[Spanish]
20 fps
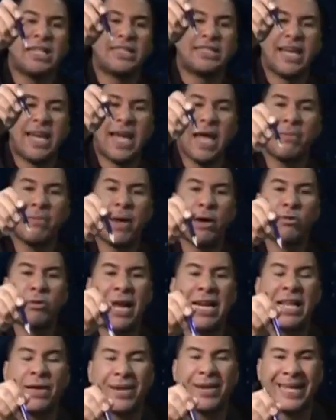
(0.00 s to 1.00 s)
Déjeme
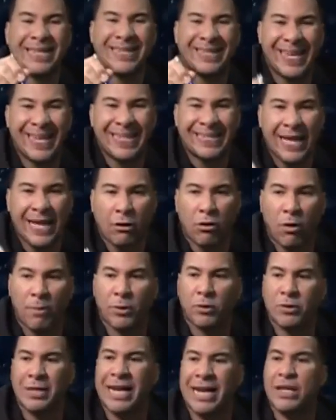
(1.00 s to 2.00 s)
una libretita,
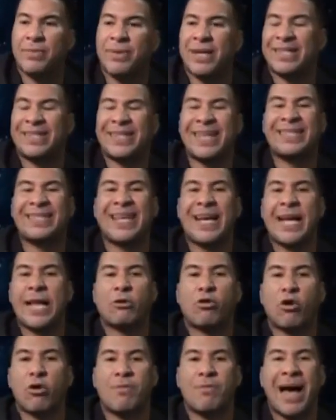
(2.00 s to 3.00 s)
compro una libretita en
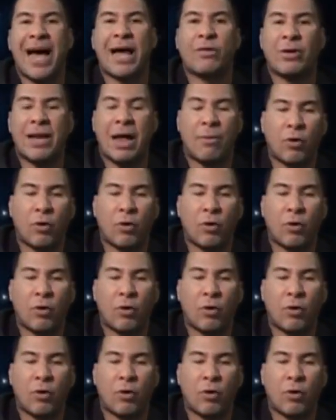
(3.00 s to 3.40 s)
el colmado,